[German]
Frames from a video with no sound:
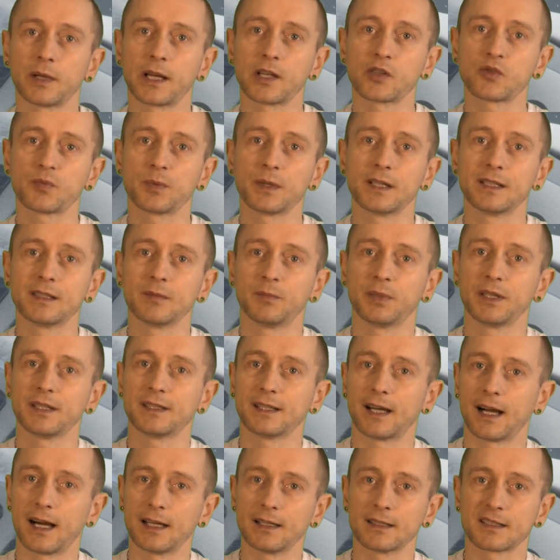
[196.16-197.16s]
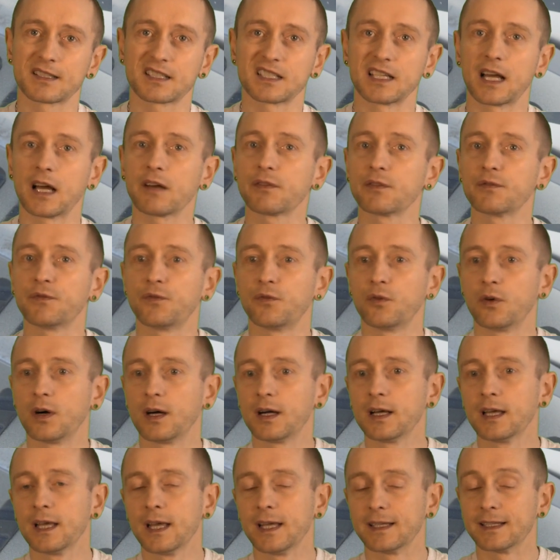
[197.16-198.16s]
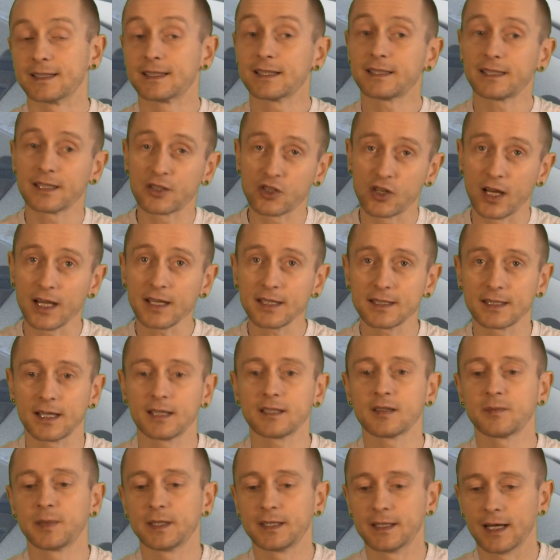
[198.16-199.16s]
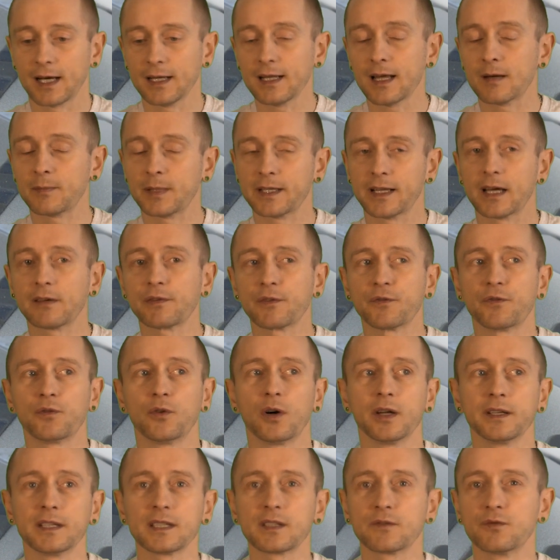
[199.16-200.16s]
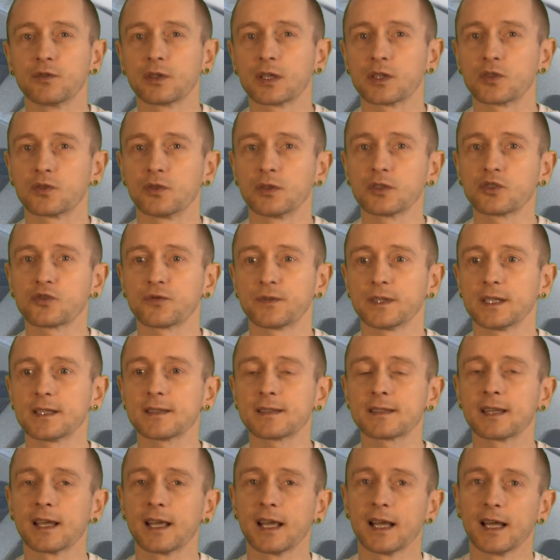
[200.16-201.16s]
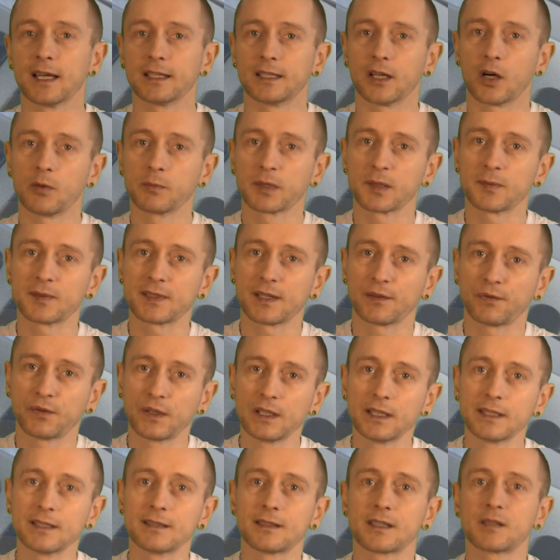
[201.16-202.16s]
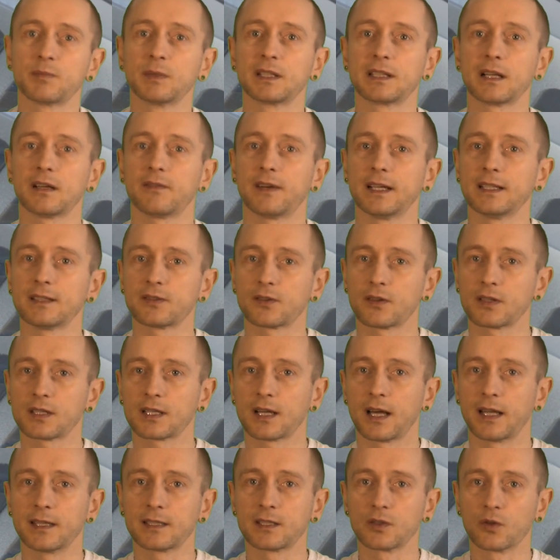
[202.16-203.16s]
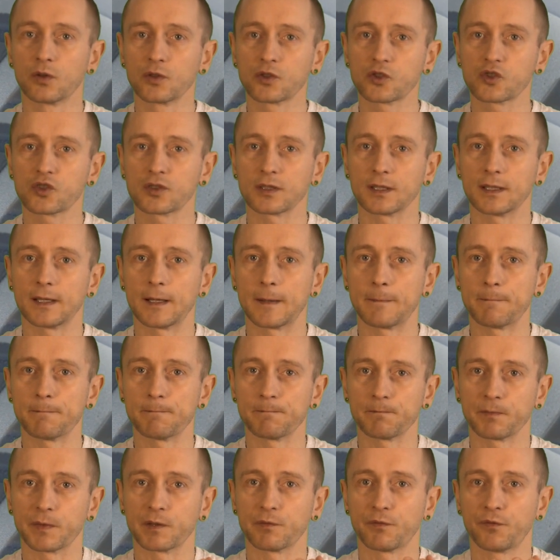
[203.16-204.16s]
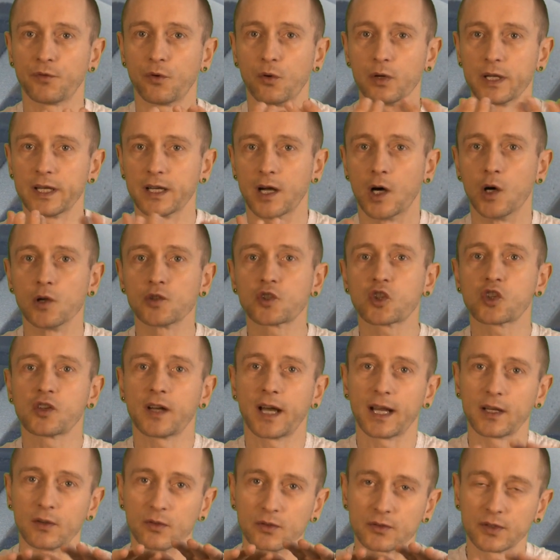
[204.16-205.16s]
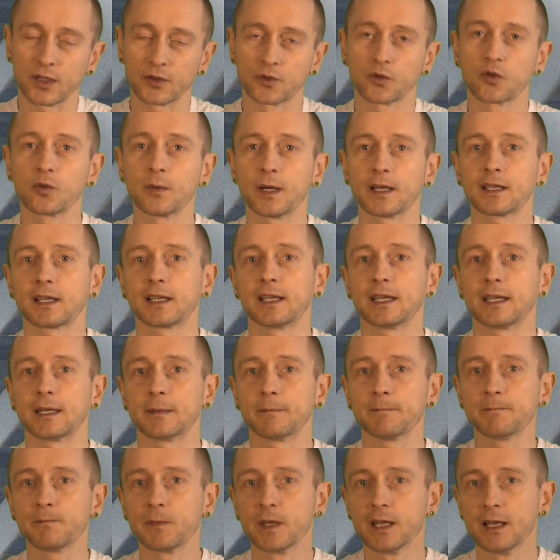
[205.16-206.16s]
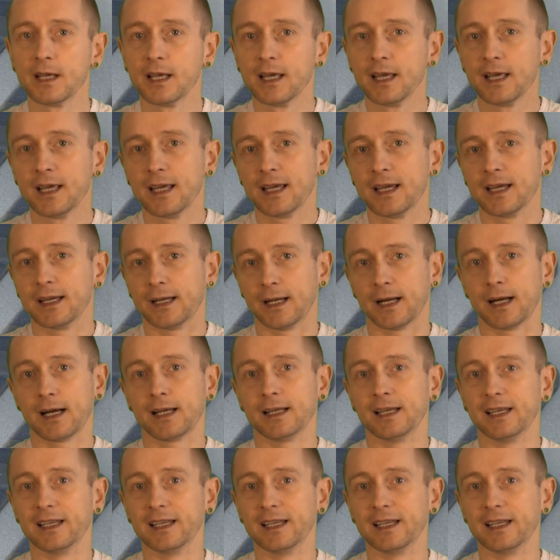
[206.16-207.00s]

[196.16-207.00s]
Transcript: Beispiel, die Pedale sind nach wie vor, die sind nicht schlecht, ja, die Pedale, aber nach wie vor nicht wirklich rutschfest. Darum gibt es ja viele, die sich mittlerweile solche Anti-Rutsch-Folien ähm, ausschneiden und da drüber kleben. Ja,